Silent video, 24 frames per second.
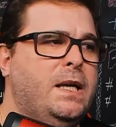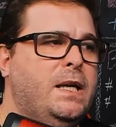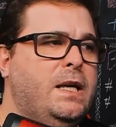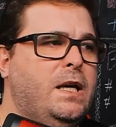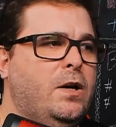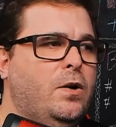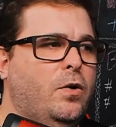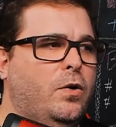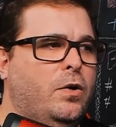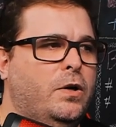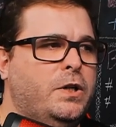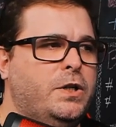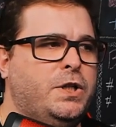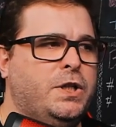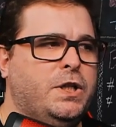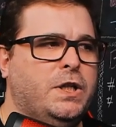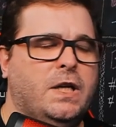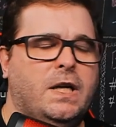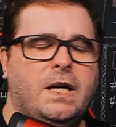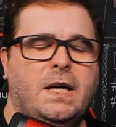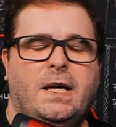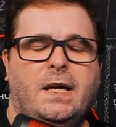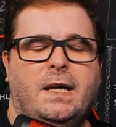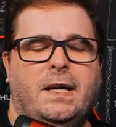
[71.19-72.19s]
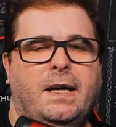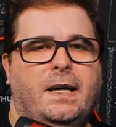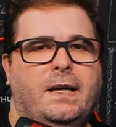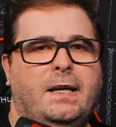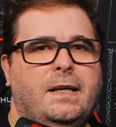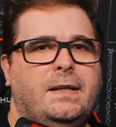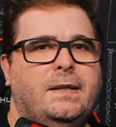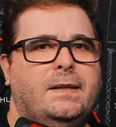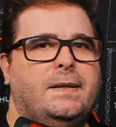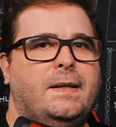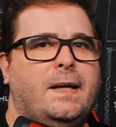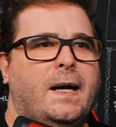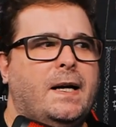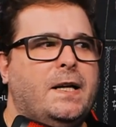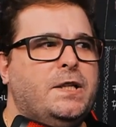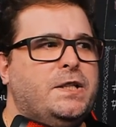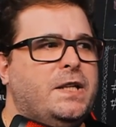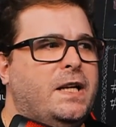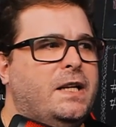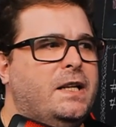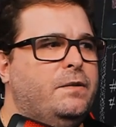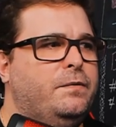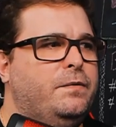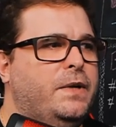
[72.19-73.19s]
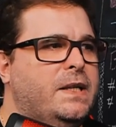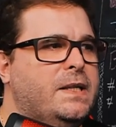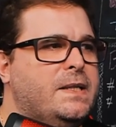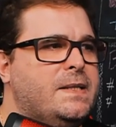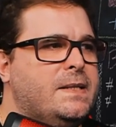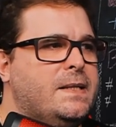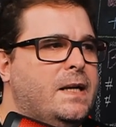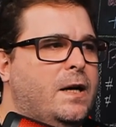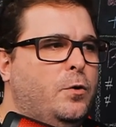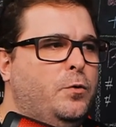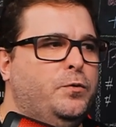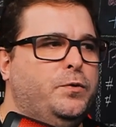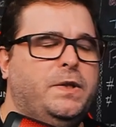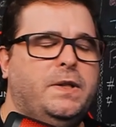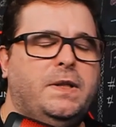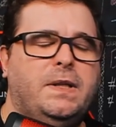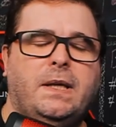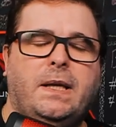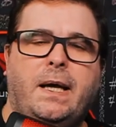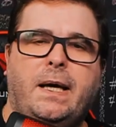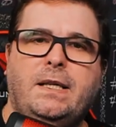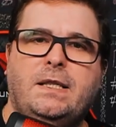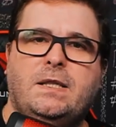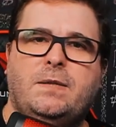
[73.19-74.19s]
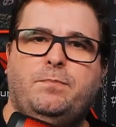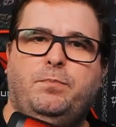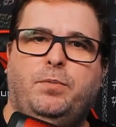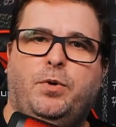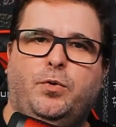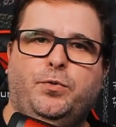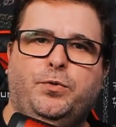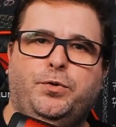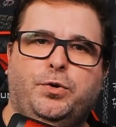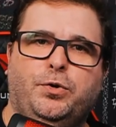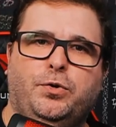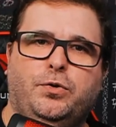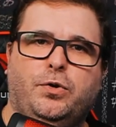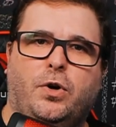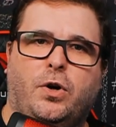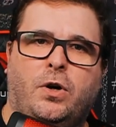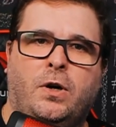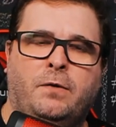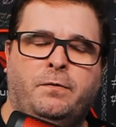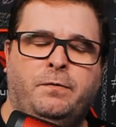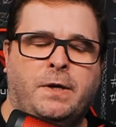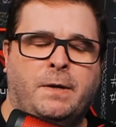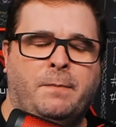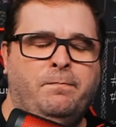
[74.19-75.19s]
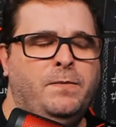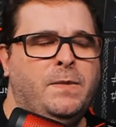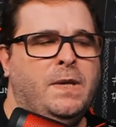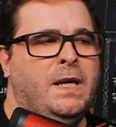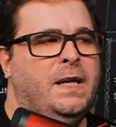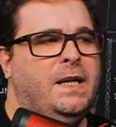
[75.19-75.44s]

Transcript: e hoje ele tá já na versão 3.9